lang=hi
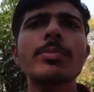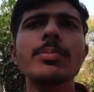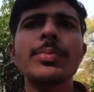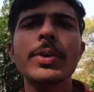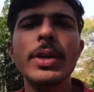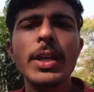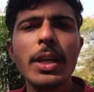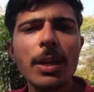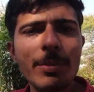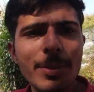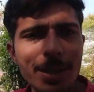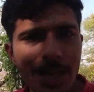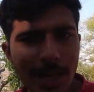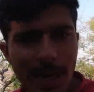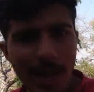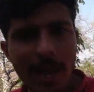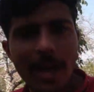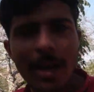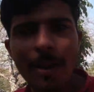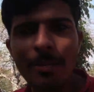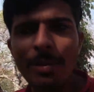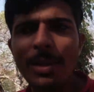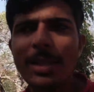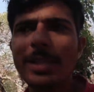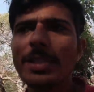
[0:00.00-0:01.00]
फ्री में
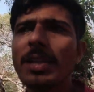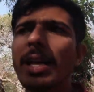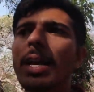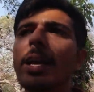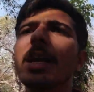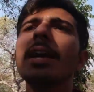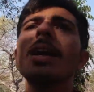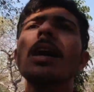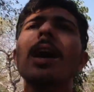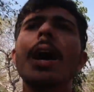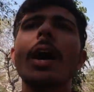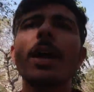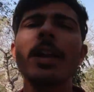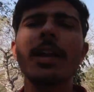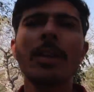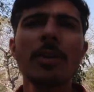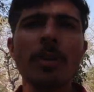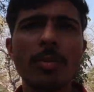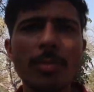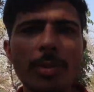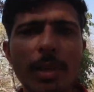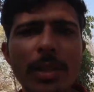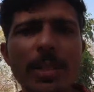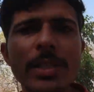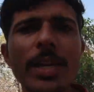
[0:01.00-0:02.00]
रहना मिल जाए खाने
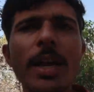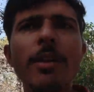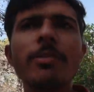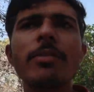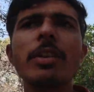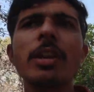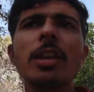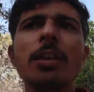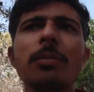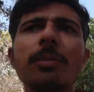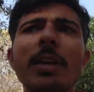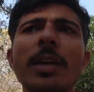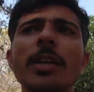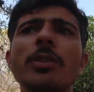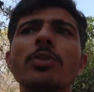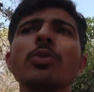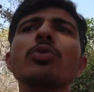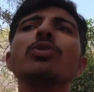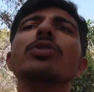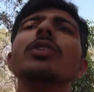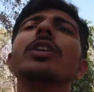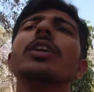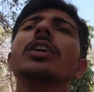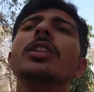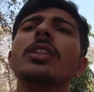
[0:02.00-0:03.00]
को मिल जाए फ्री में
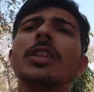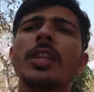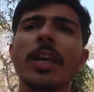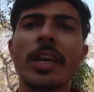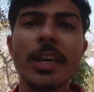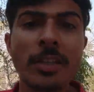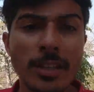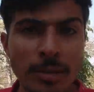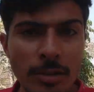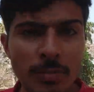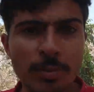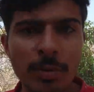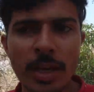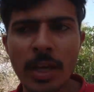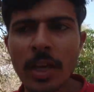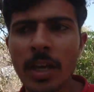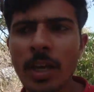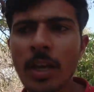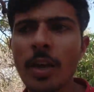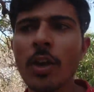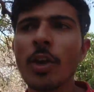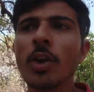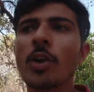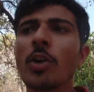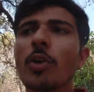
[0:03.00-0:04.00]
दूसरे देश में
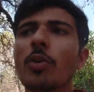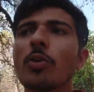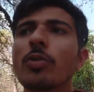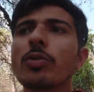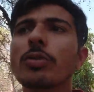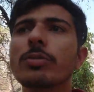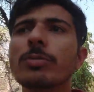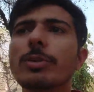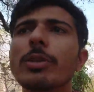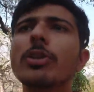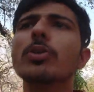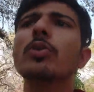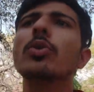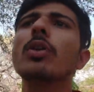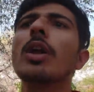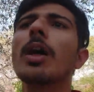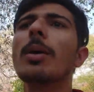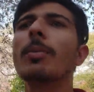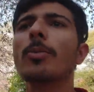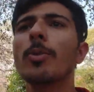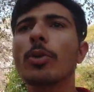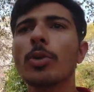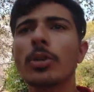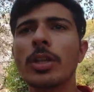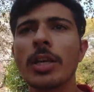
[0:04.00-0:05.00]
और उसमें थोड़ा
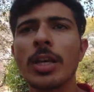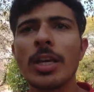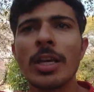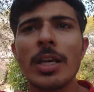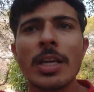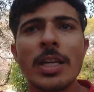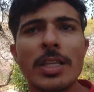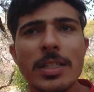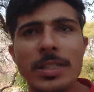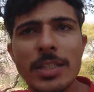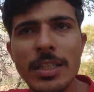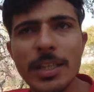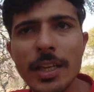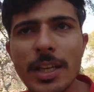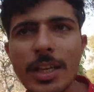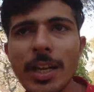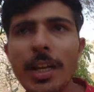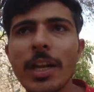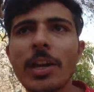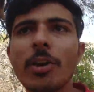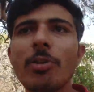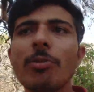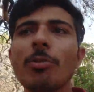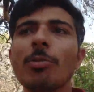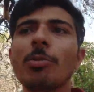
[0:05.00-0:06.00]
बहुत
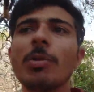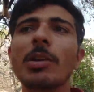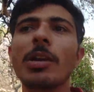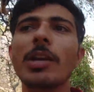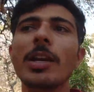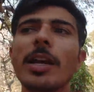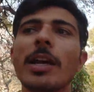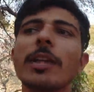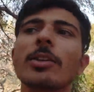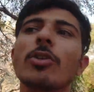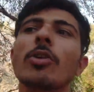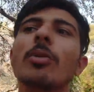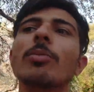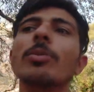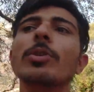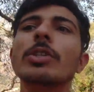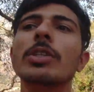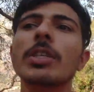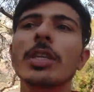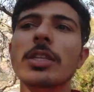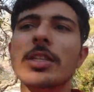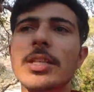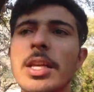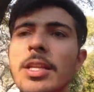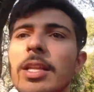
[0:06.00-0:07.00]
सीखने को भी मिल रहा है तो अब
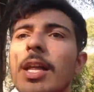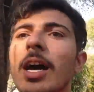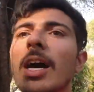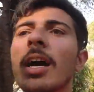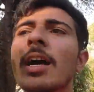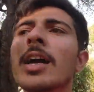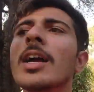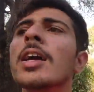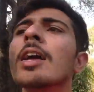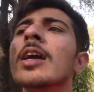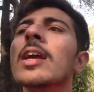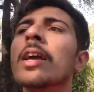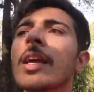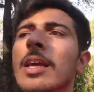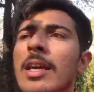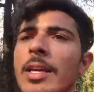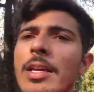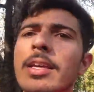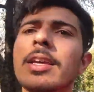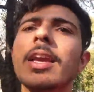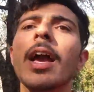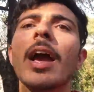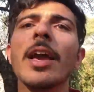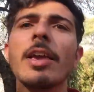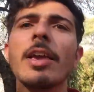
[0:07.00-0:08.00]
इससे ज़्यादा क्या